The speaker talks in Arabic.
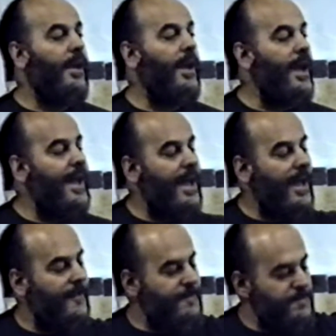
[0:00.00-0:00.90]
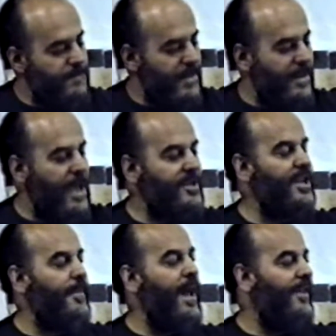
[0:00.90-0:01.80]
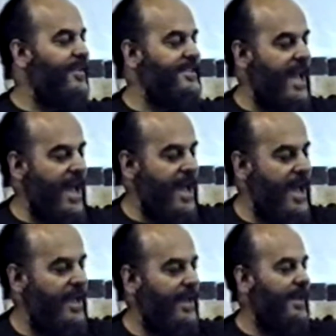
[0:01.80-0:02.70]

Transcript: آه لا الشمال في الساحه هاي